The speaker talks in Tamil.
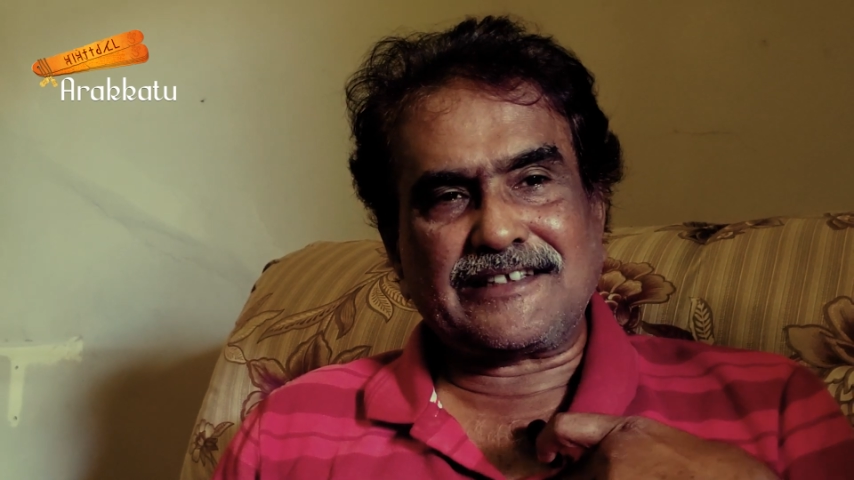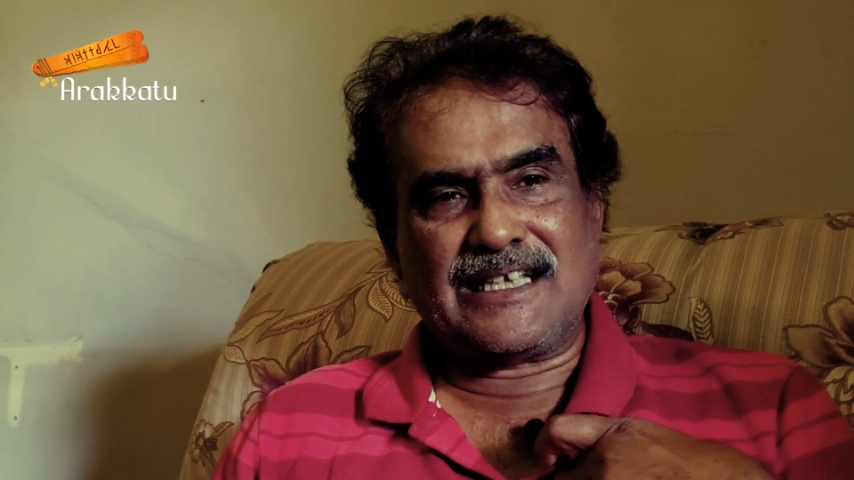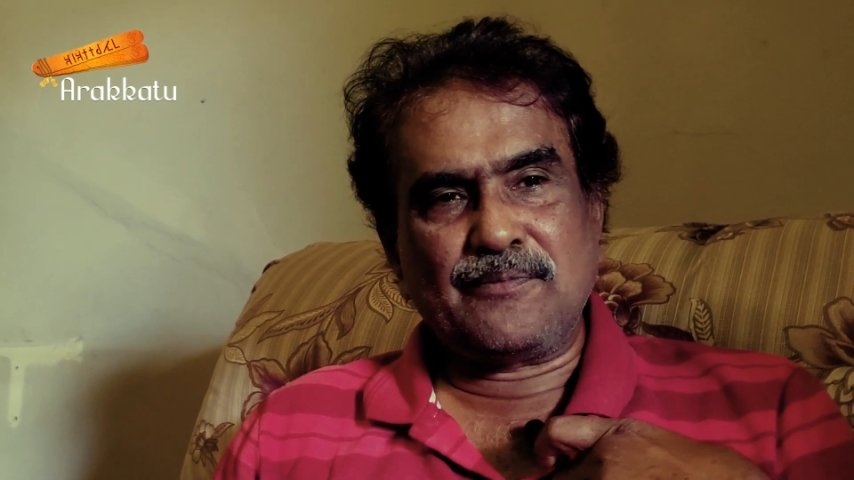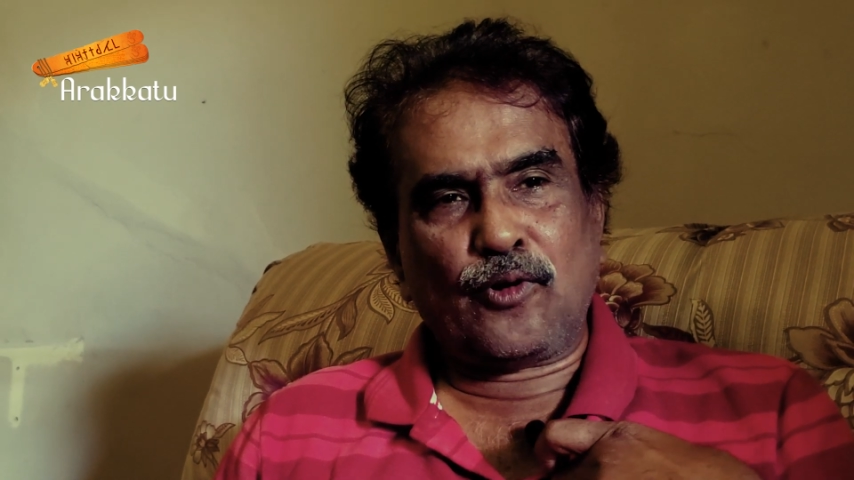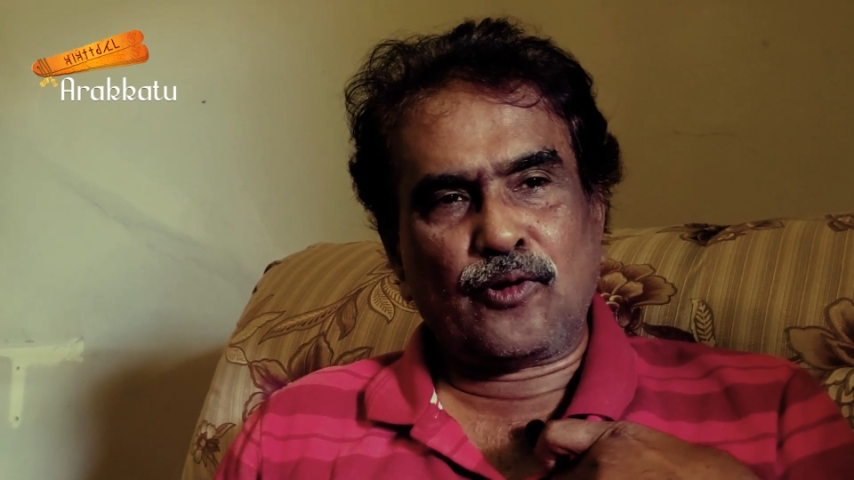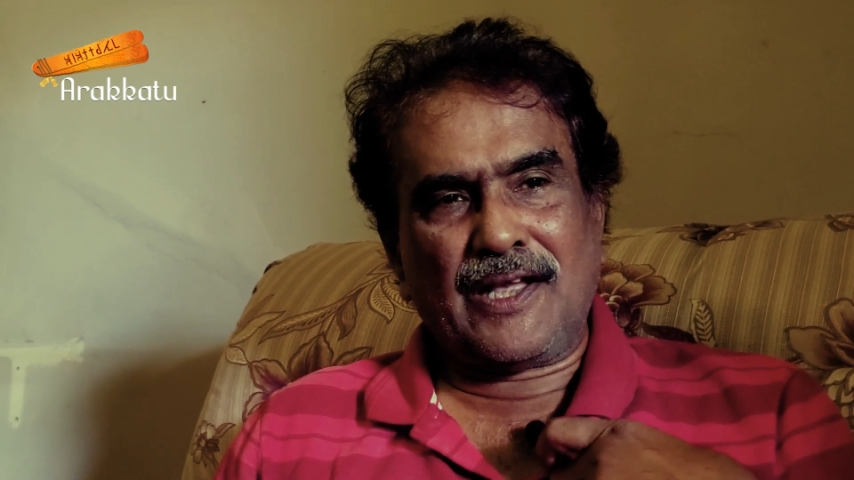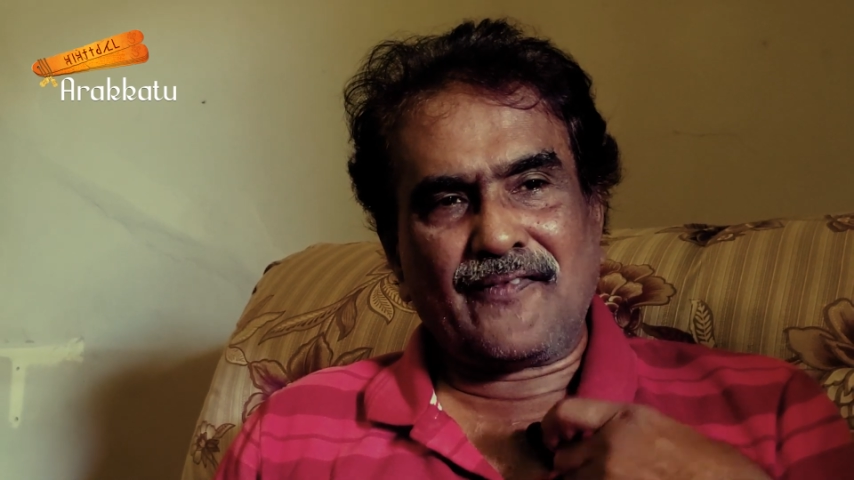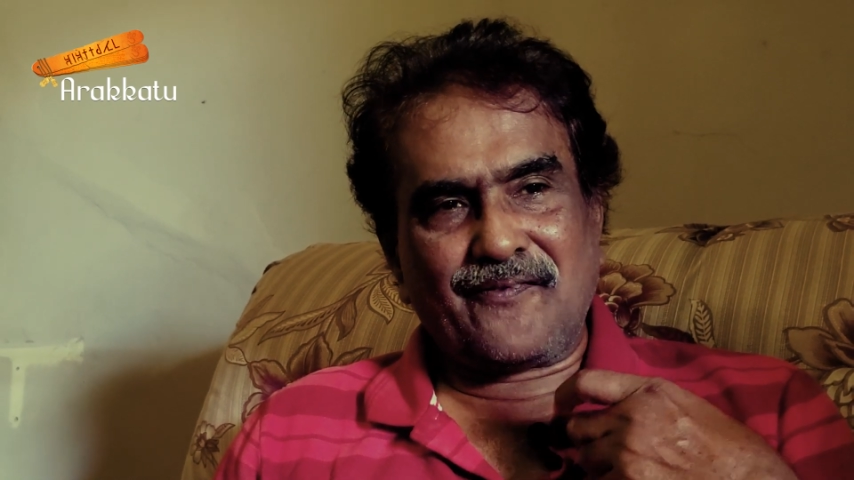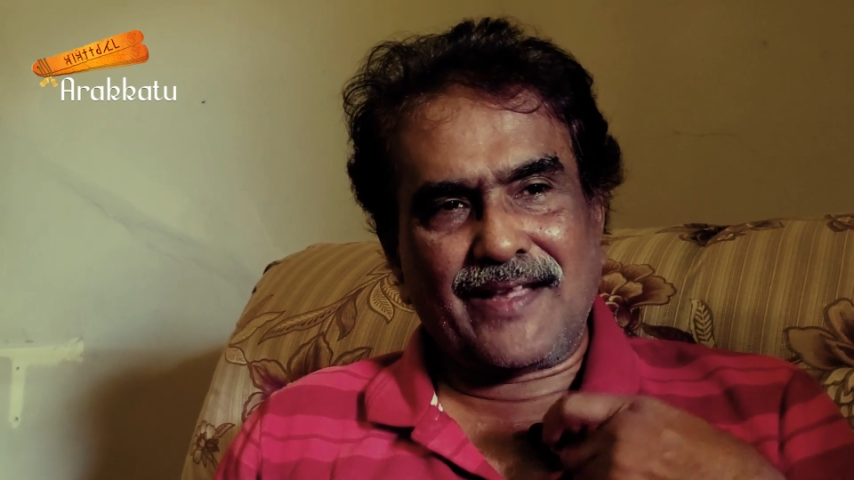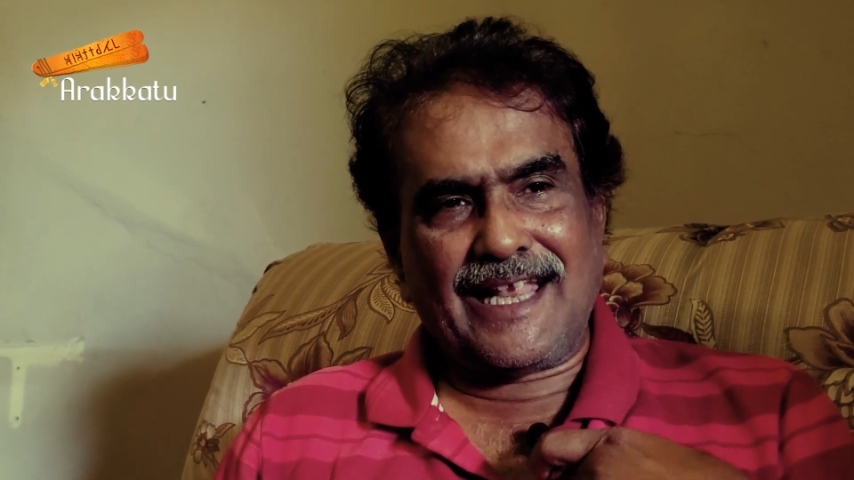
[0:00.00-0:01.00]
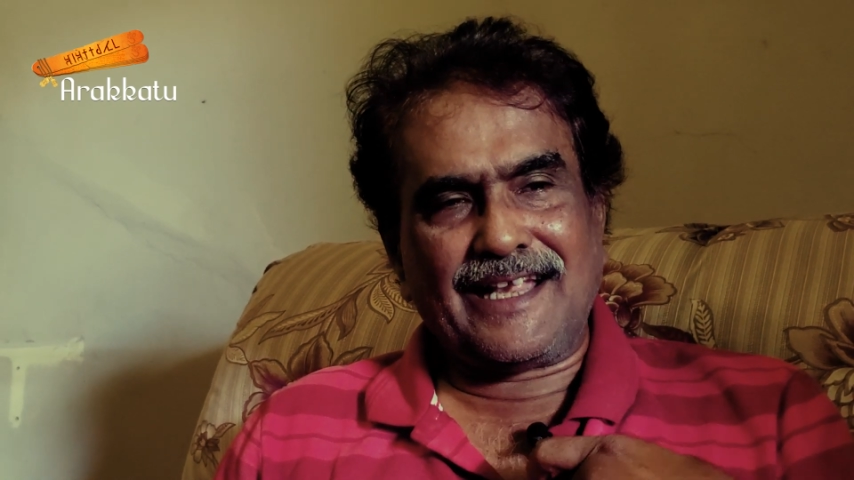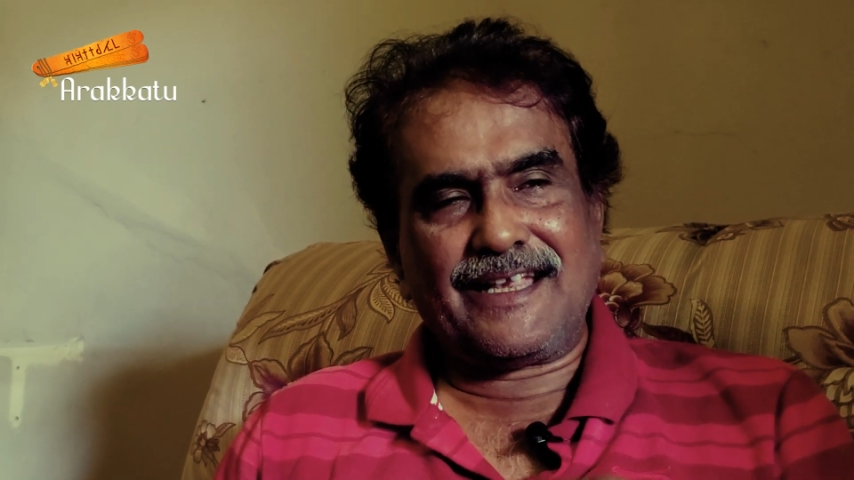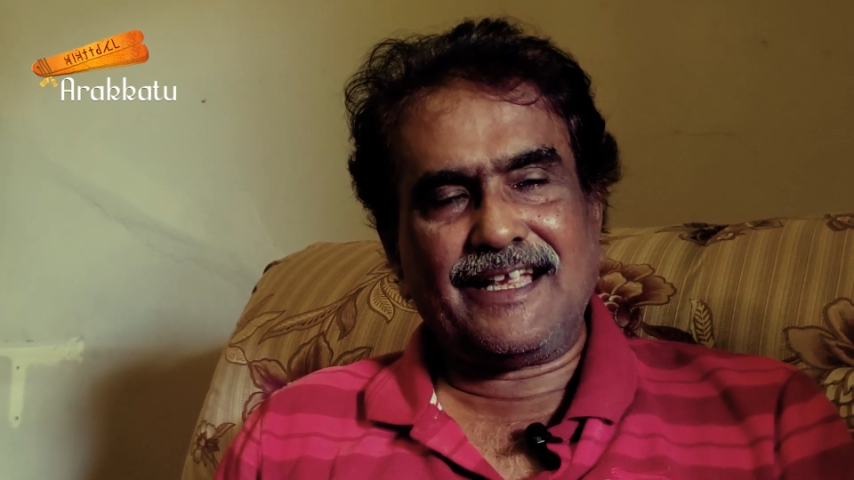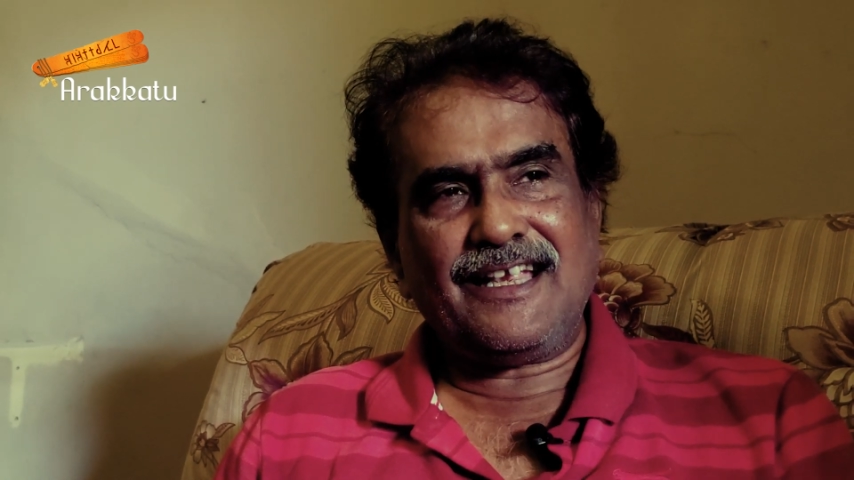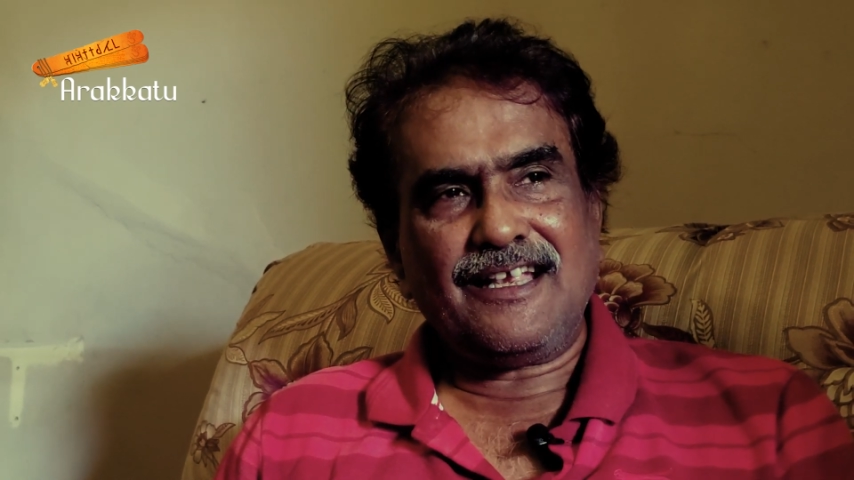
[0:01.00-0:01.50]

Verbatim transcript: செல்லும் பொழுது அவர் வேலைக்கு